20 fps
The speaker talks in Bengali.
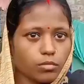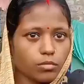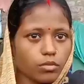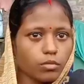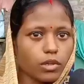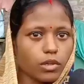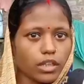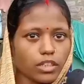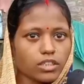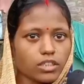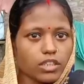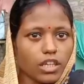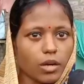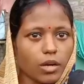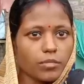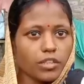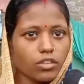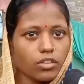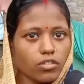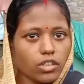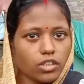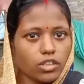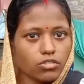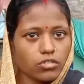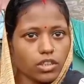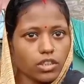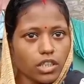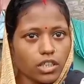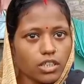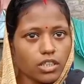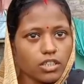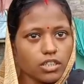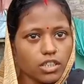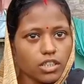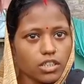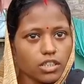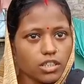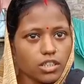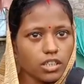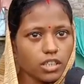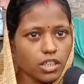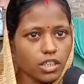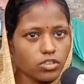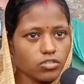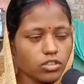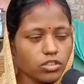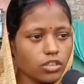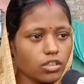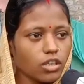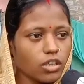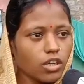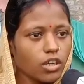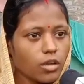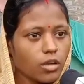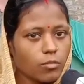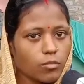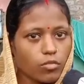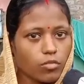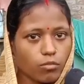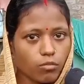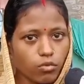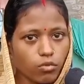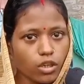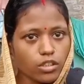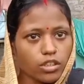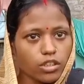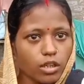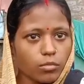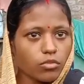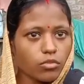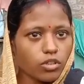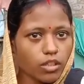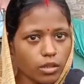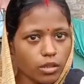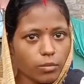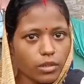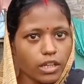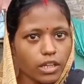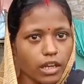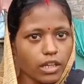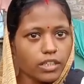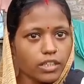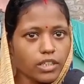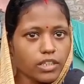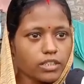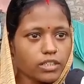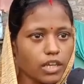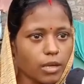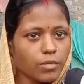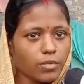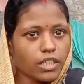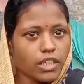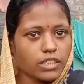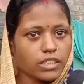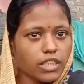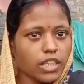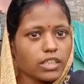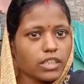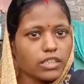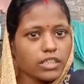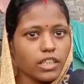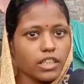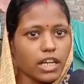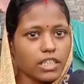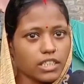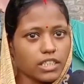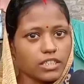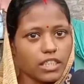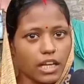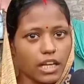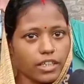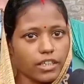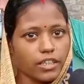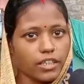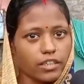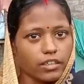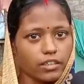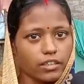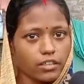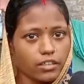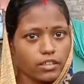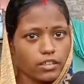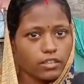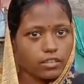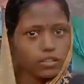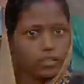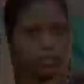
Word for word: করব একটা স্বামী হয়ে যদি একটা নিজের স্ত্রীকে যদি বদনাম করে বেড়ায় স্বামীর কাছে আর কি আশা থাকে তাহলে কি